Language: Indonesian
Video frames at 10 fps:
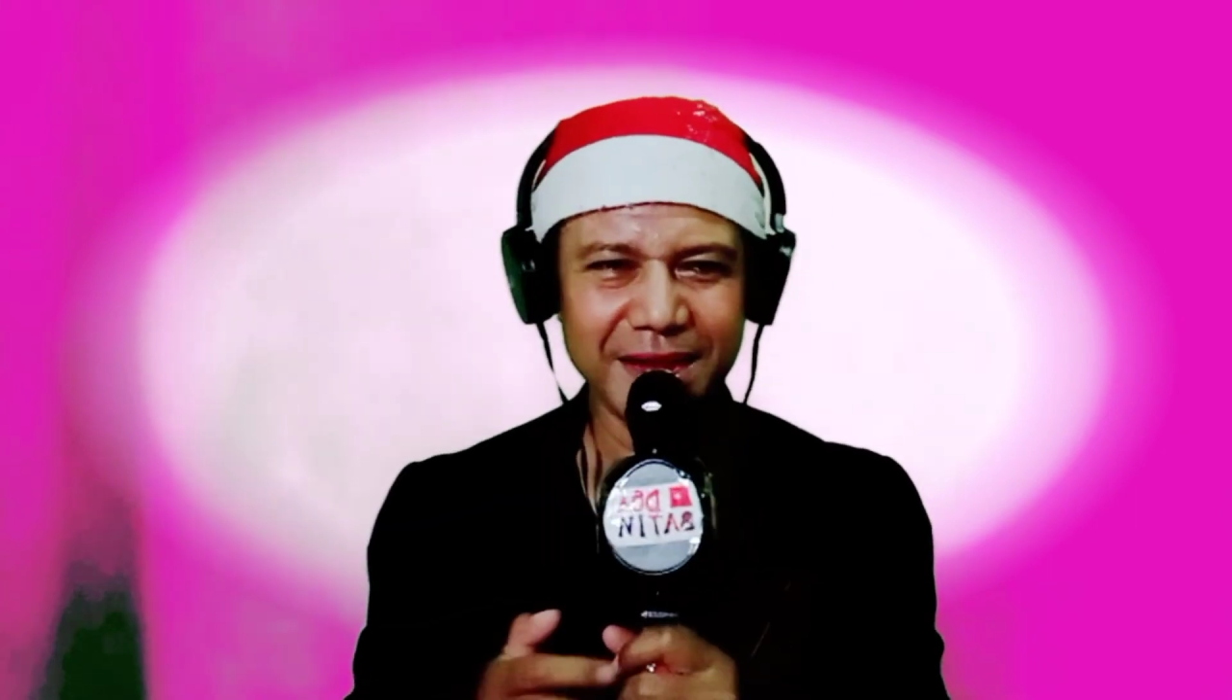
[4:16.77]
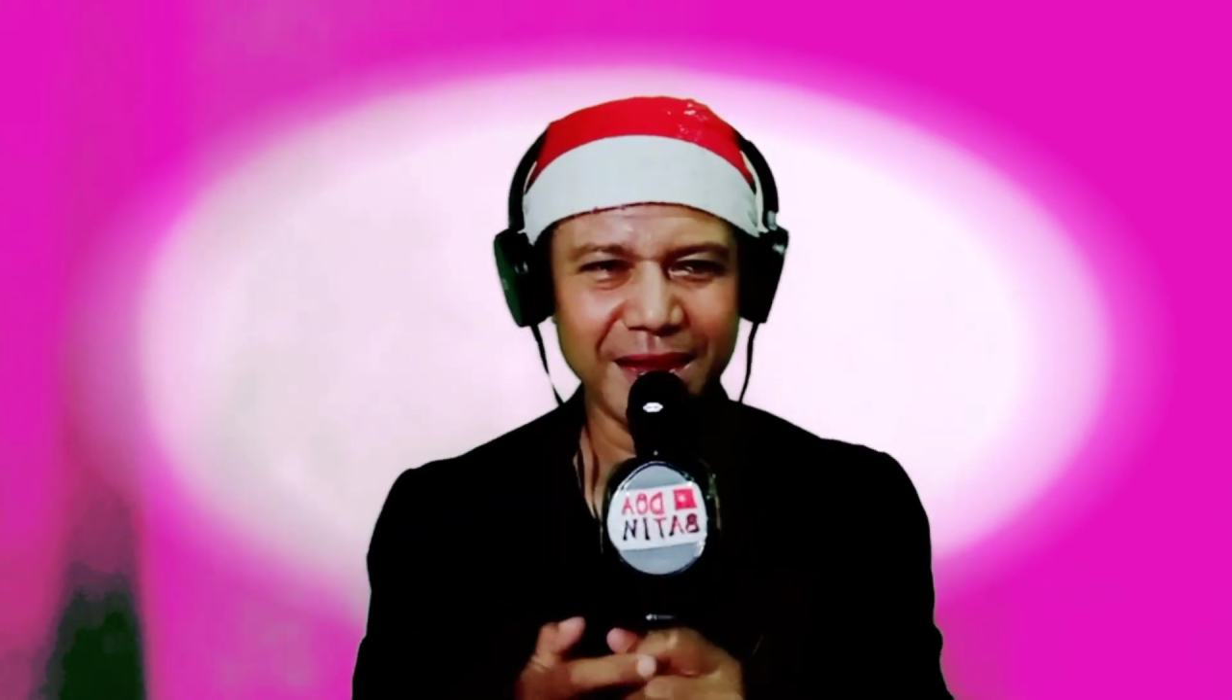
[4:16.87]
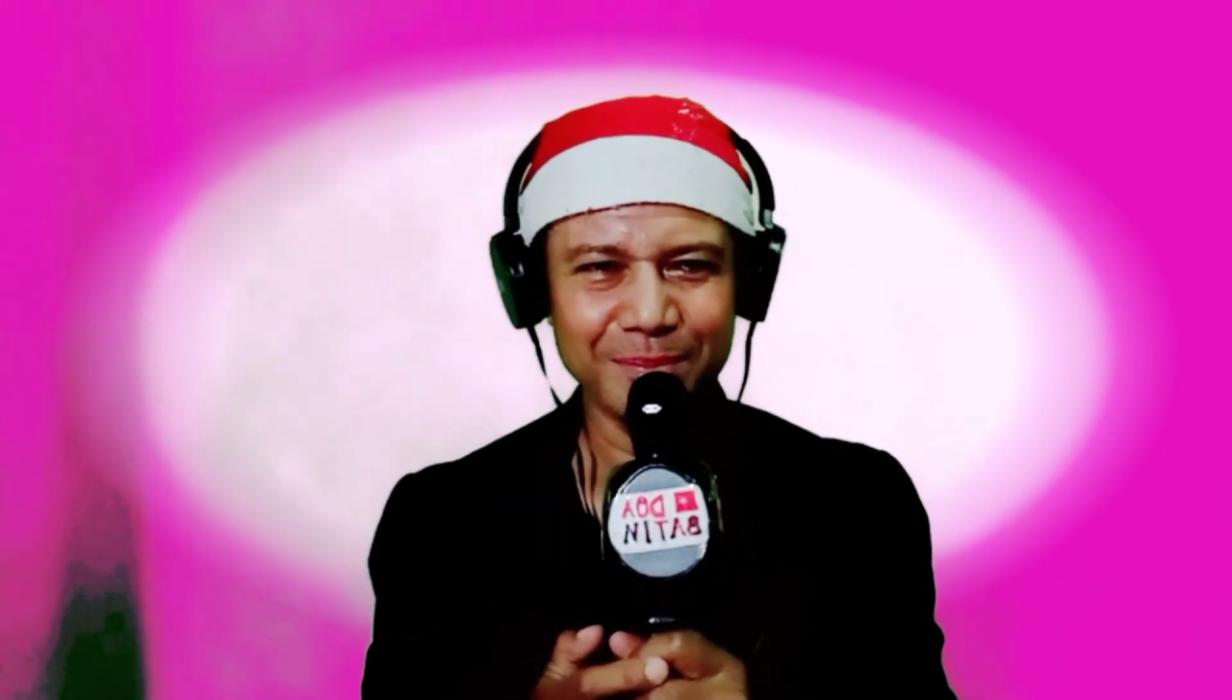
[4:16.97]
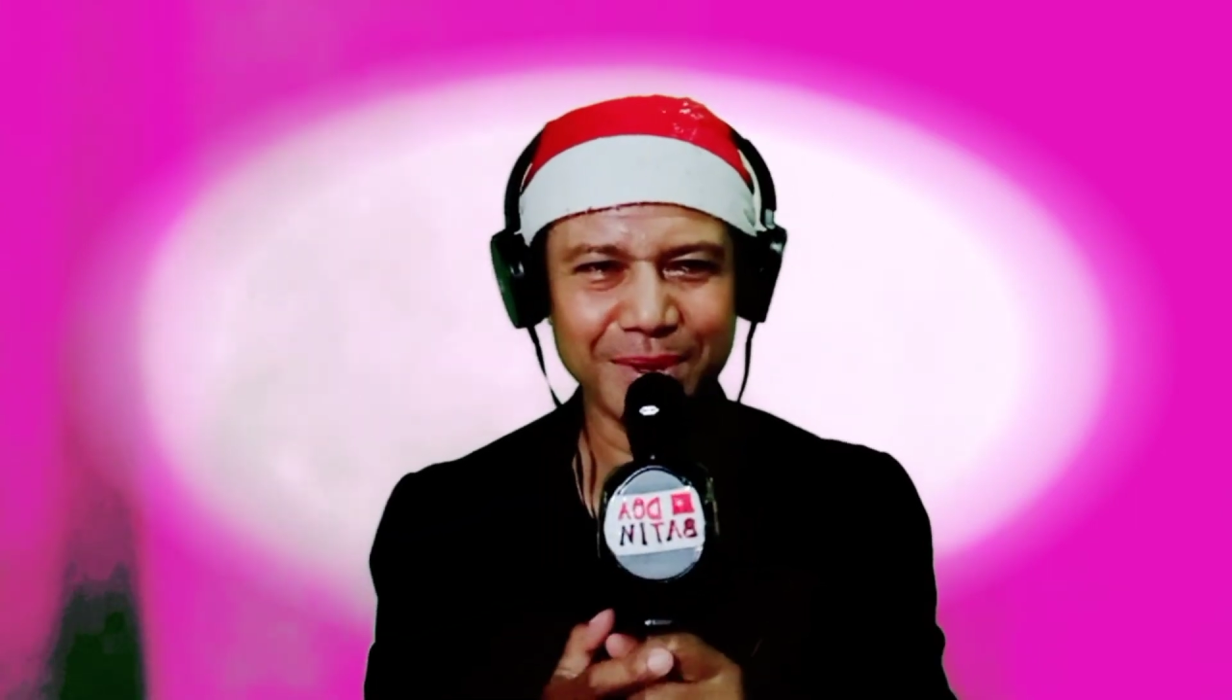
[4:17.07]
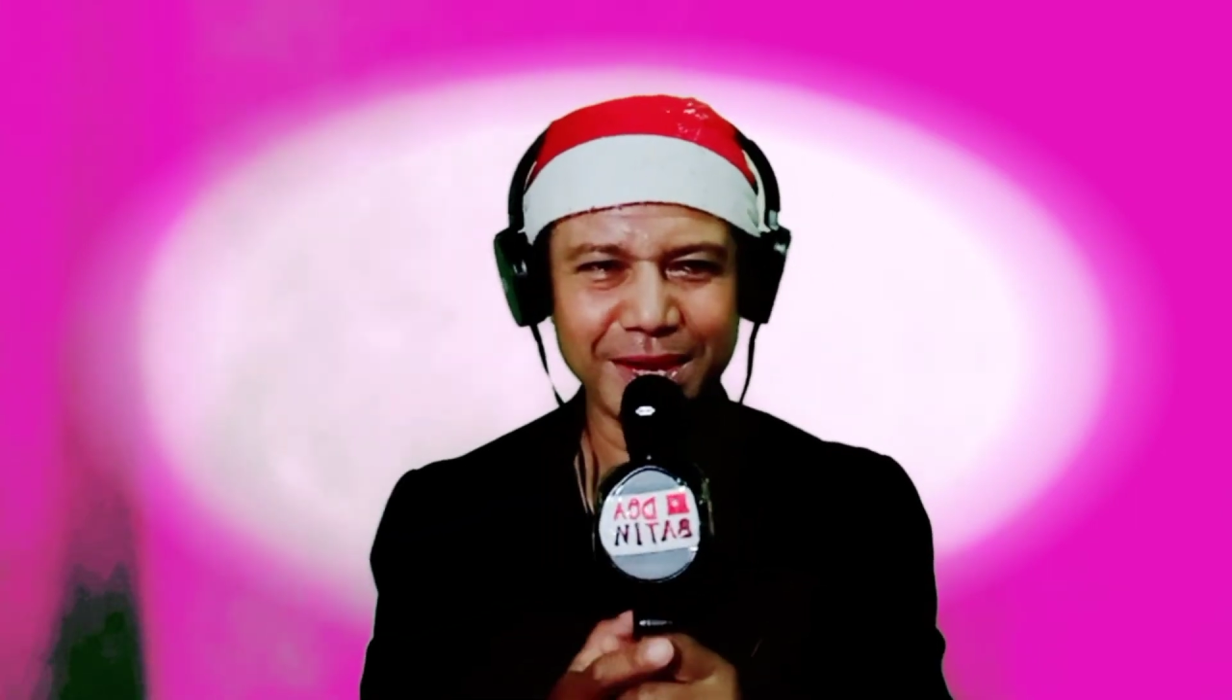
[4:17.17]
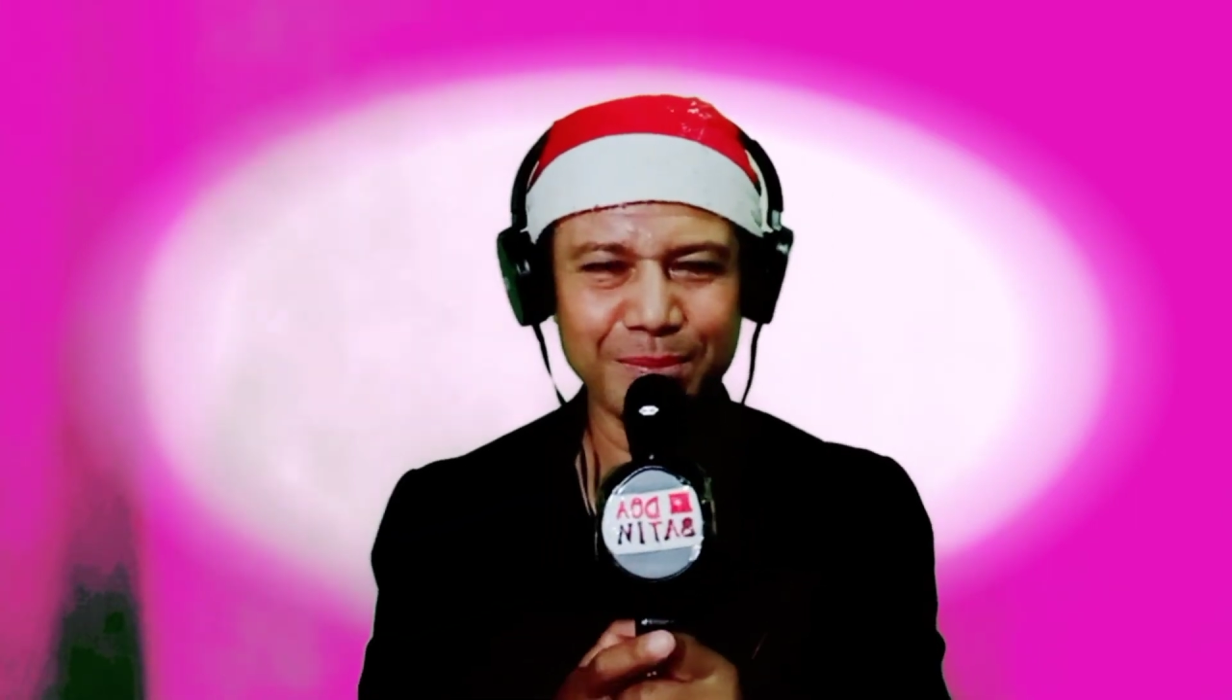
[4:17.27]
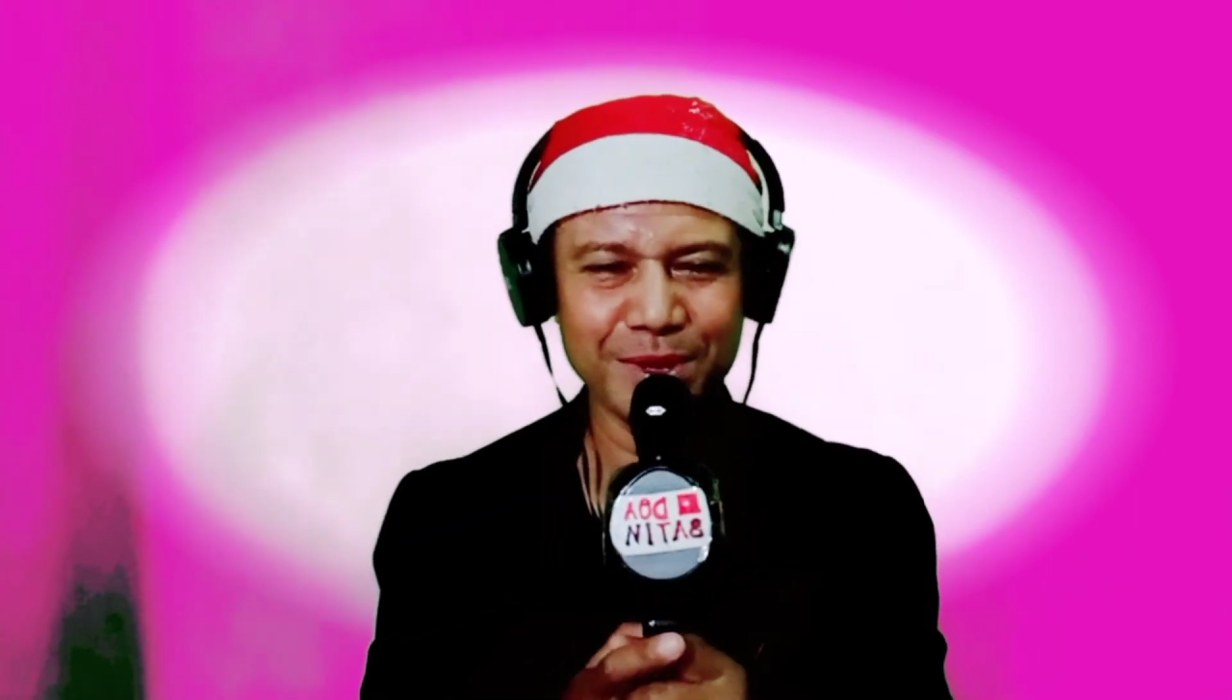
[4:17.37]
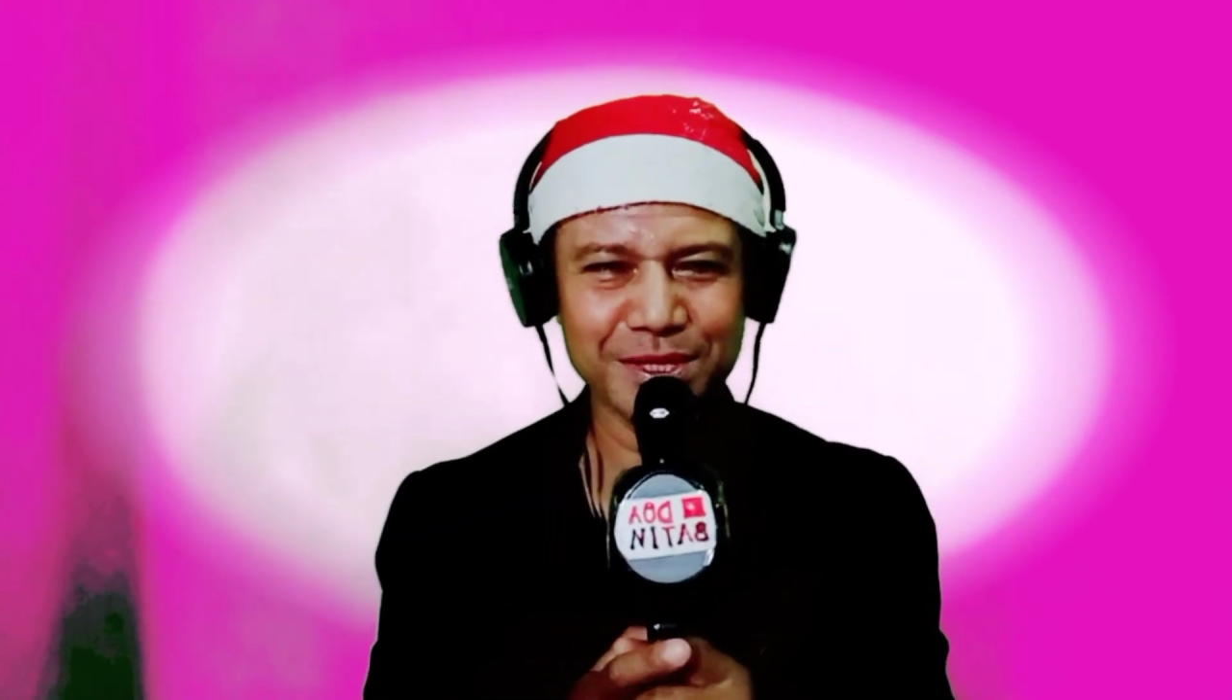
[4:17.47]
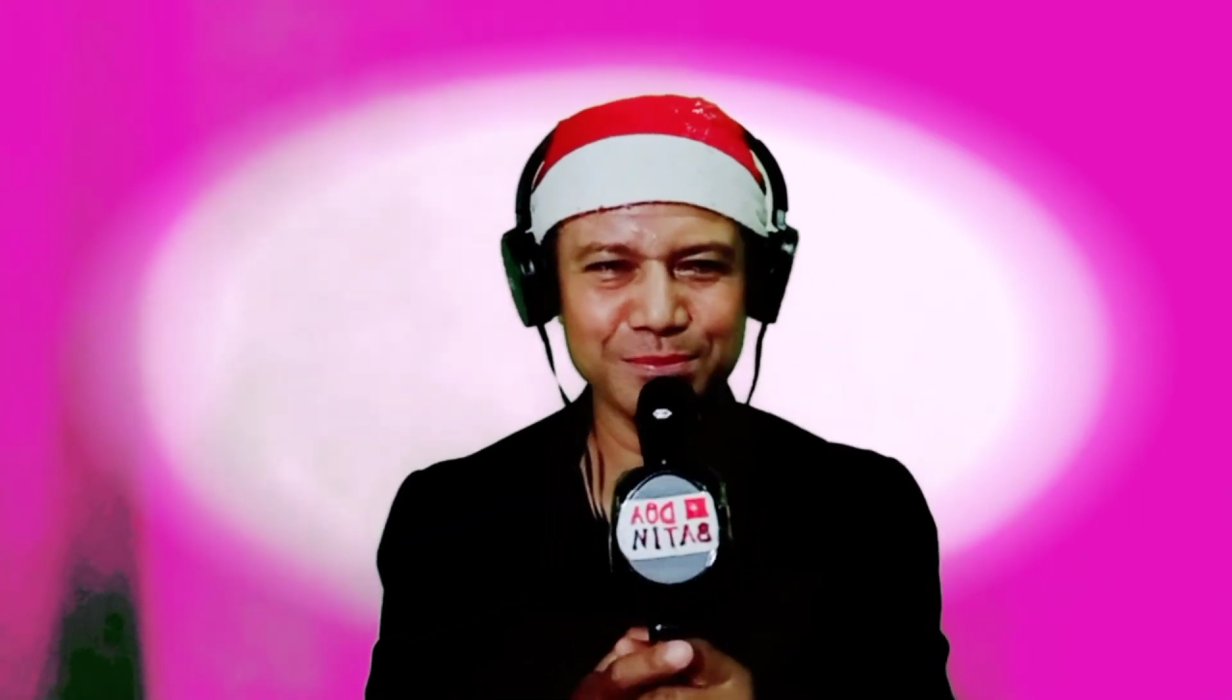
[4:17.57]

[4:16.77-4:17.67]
Apa kabar